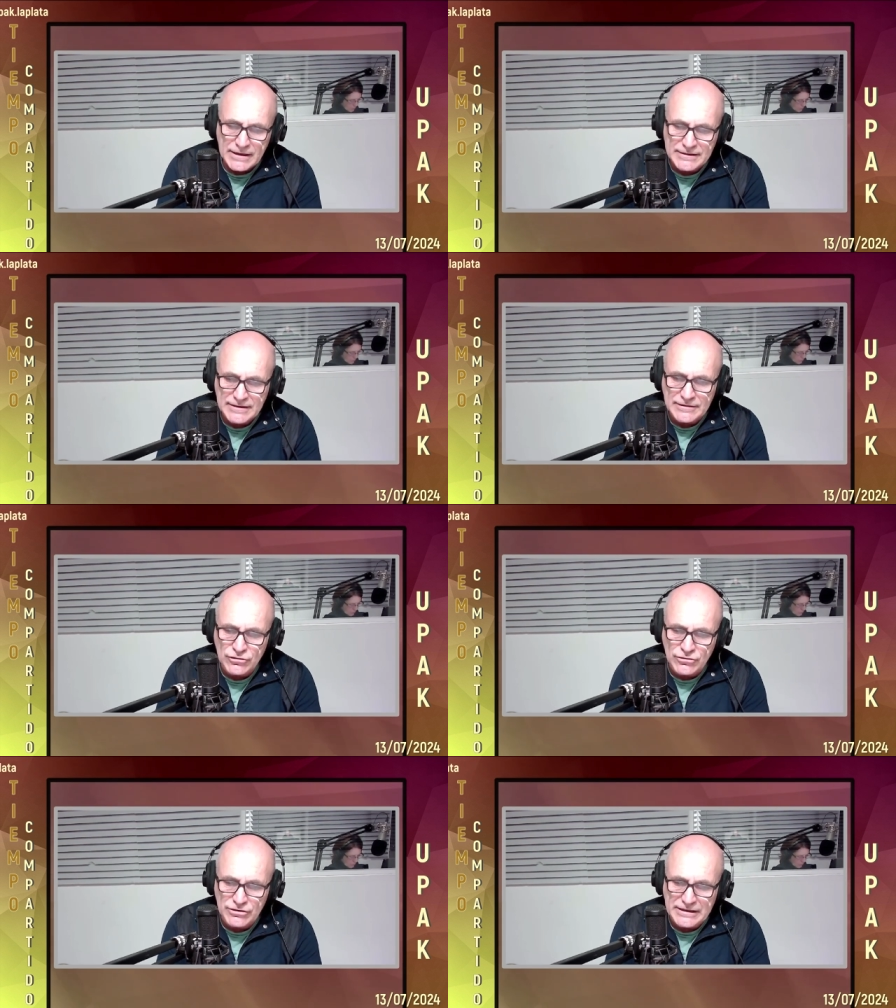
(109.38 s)
esa
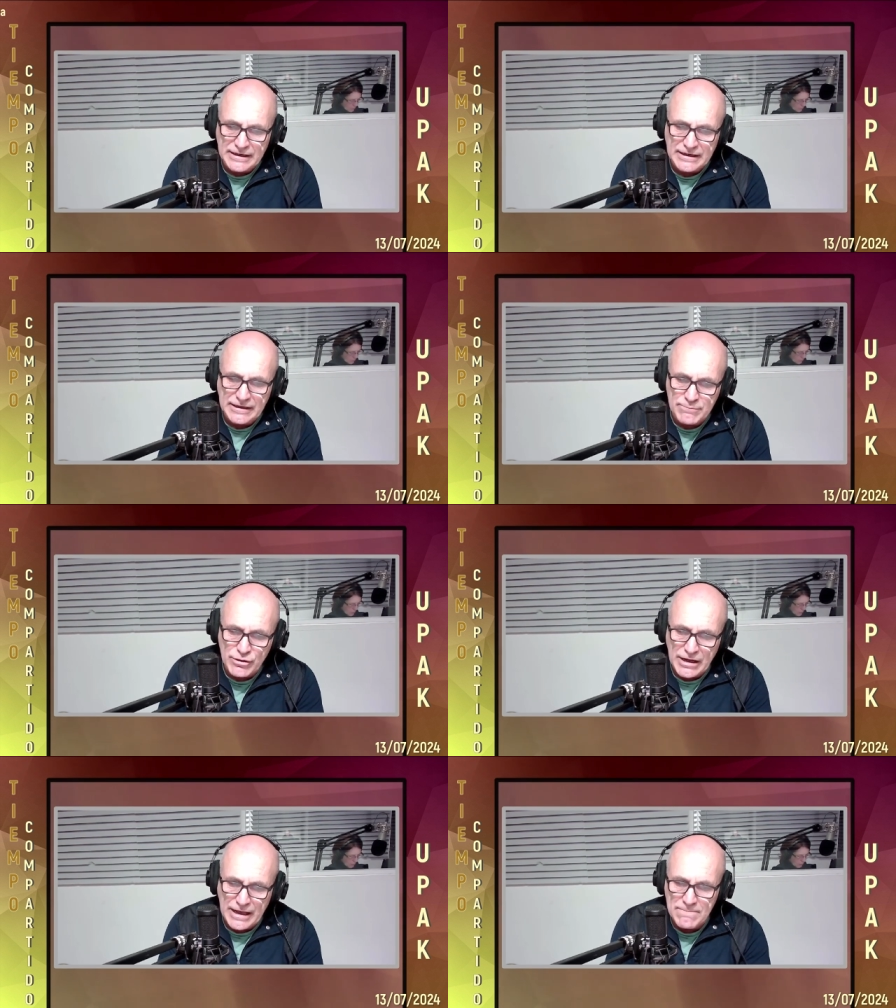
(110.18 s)
historia que
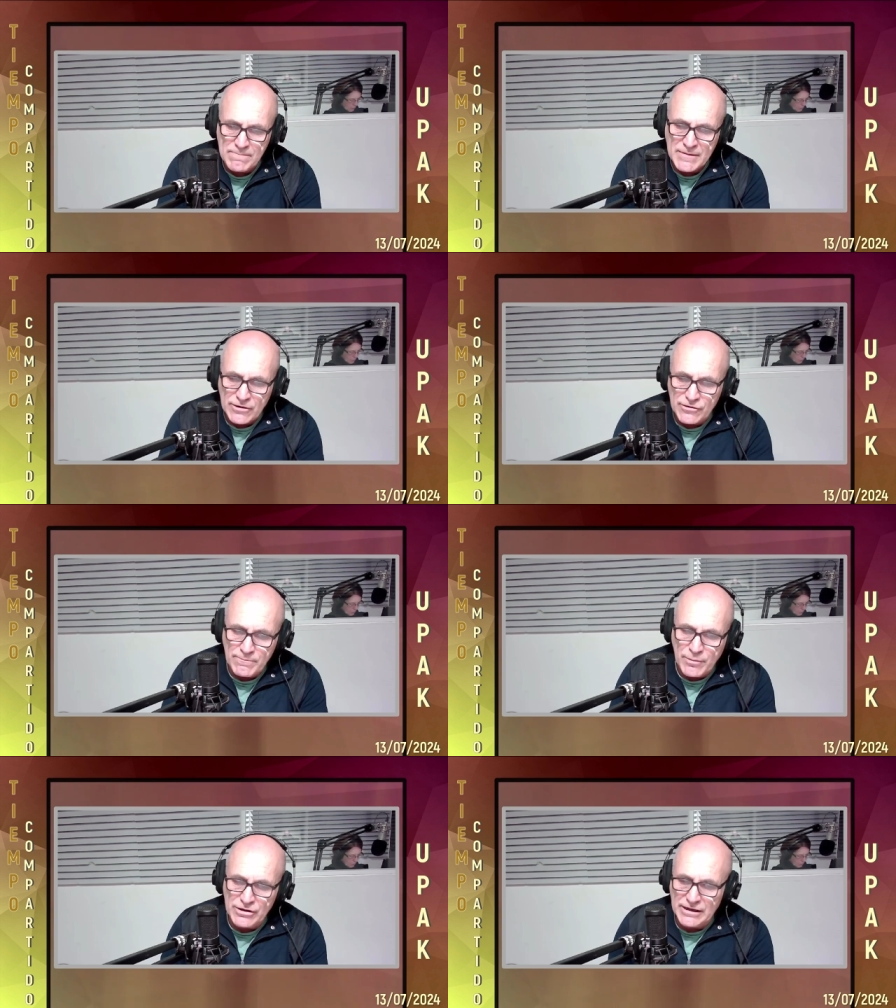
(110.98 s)
por ahí
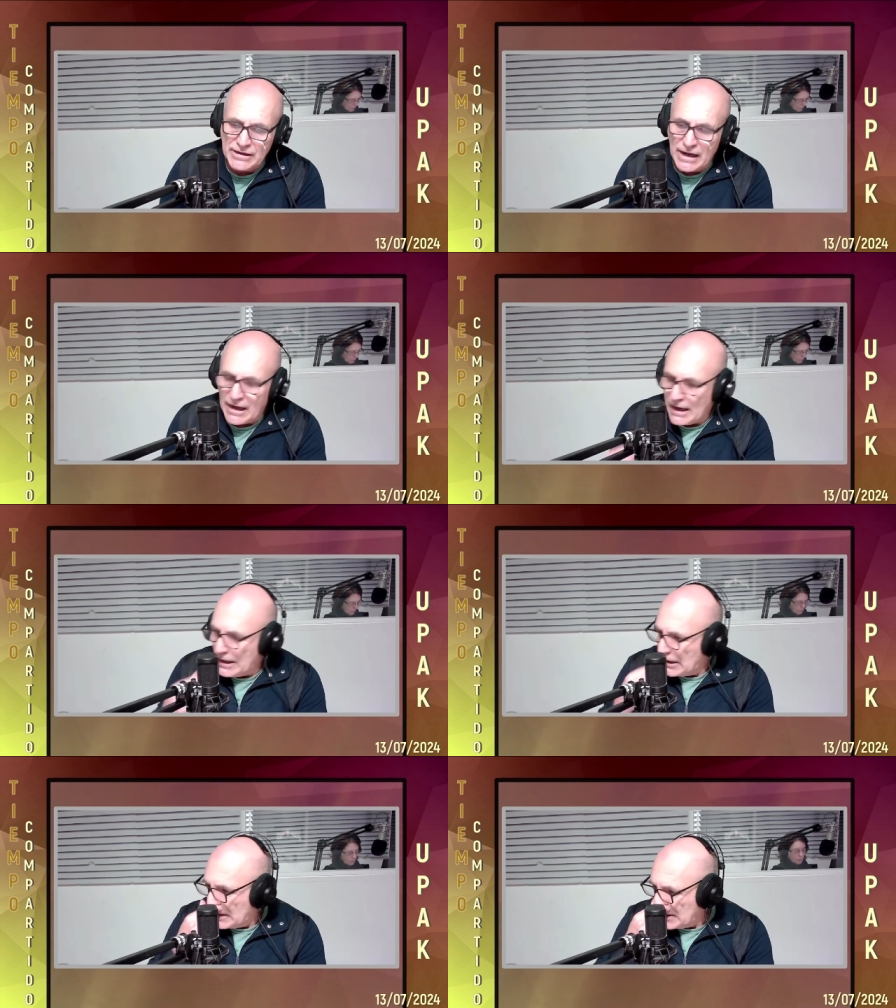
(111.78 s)
nos ponen a,
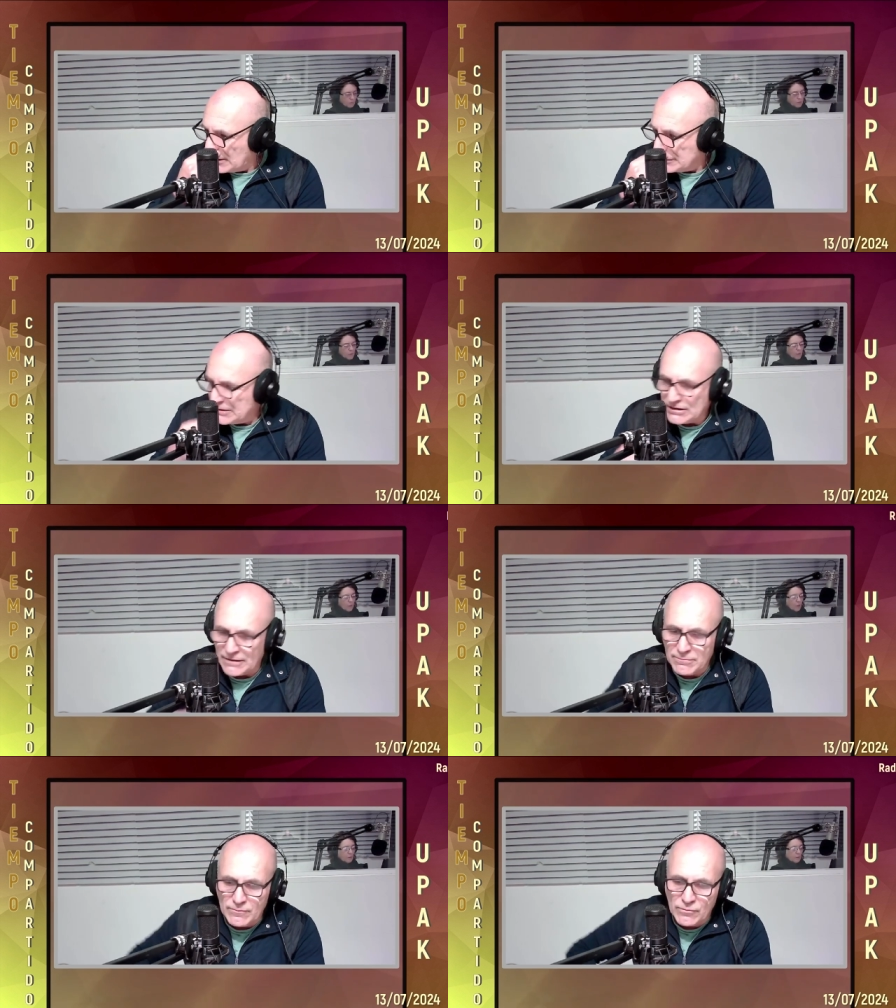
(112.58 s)
las
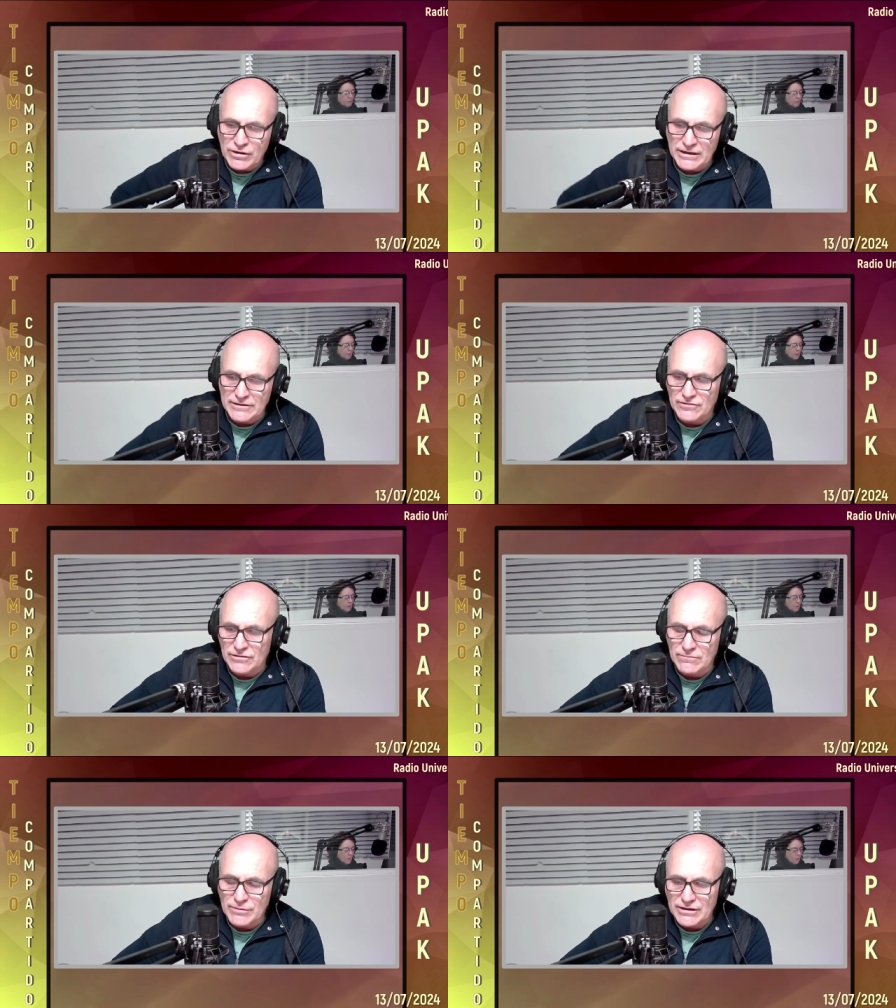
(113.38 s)
distintas mujeres y
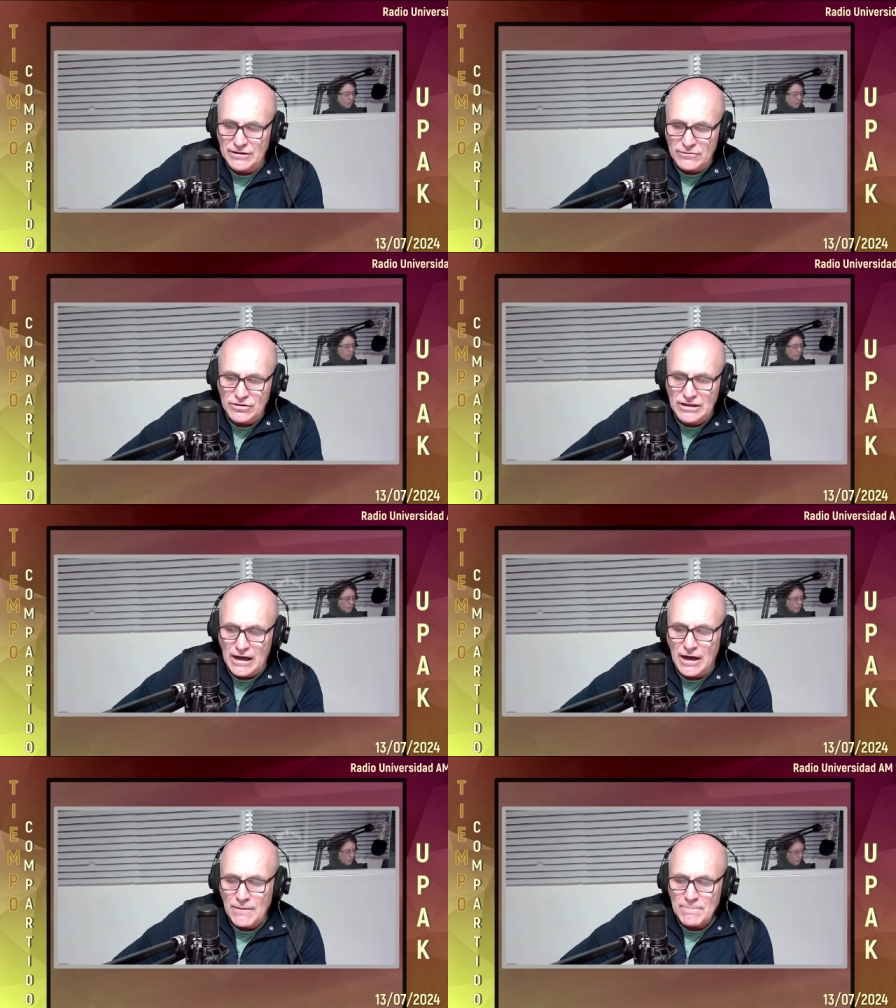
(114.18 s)
hombres de
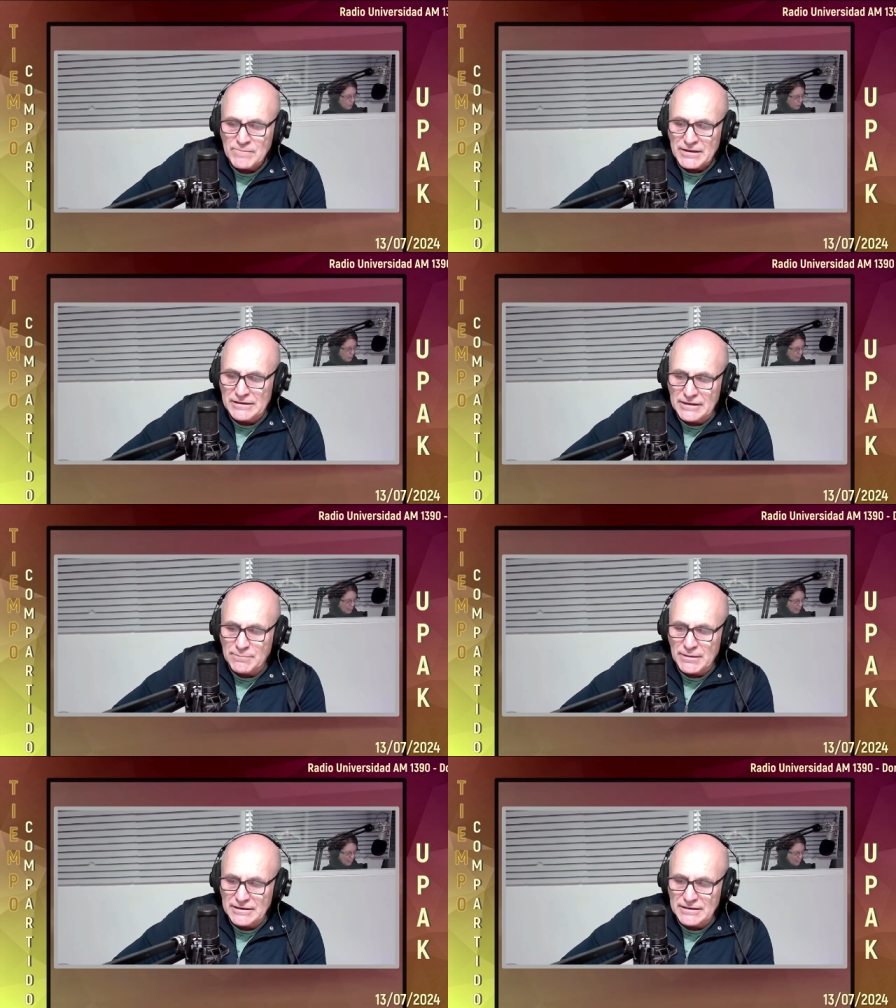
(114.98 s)
nuestra
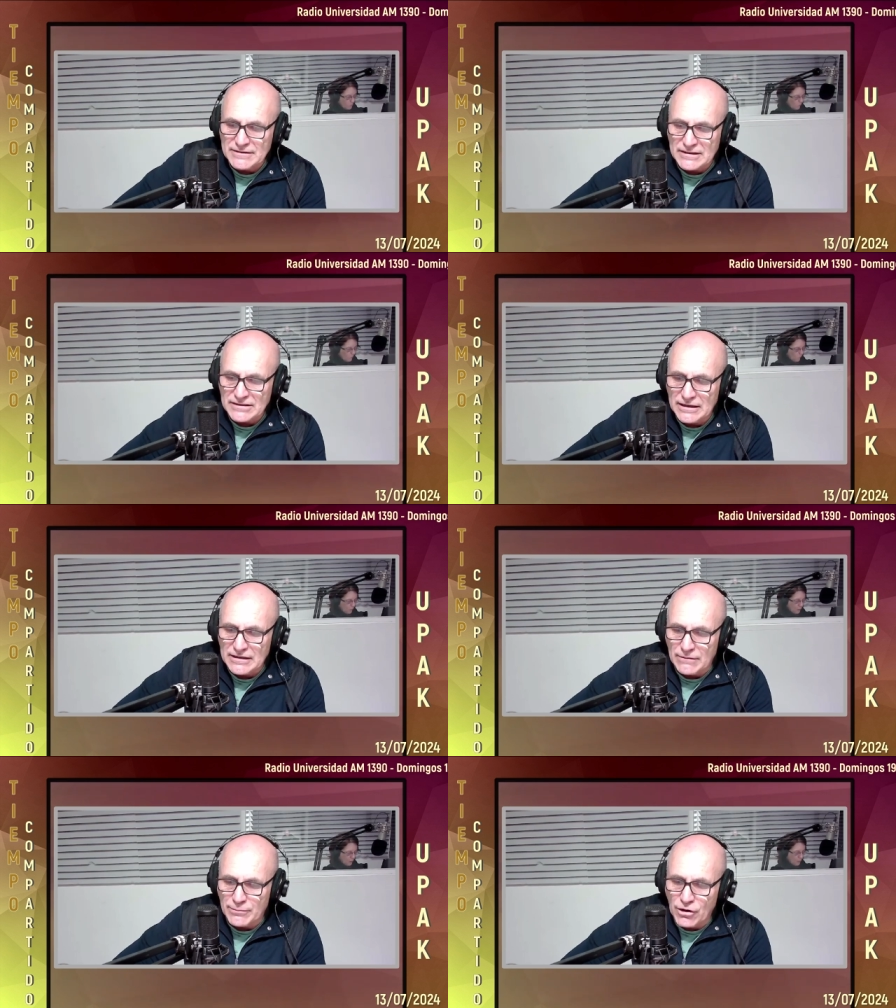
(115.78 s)
independencia allá en
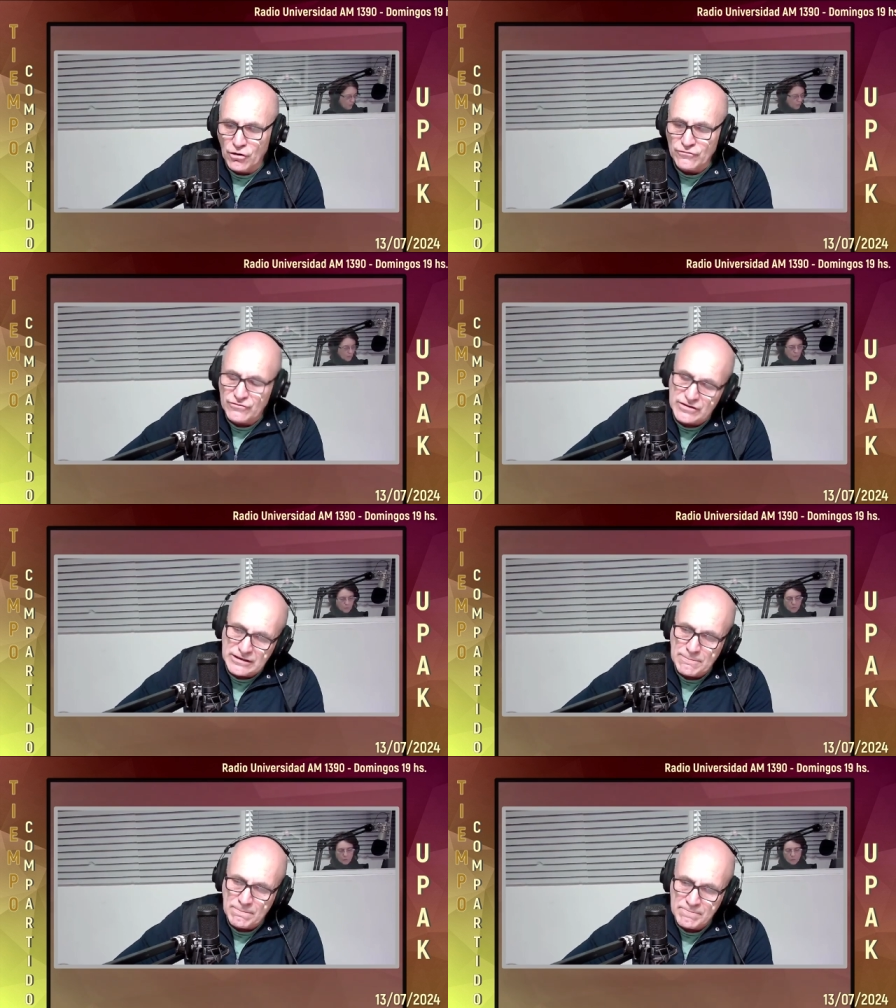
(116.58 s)
el bronce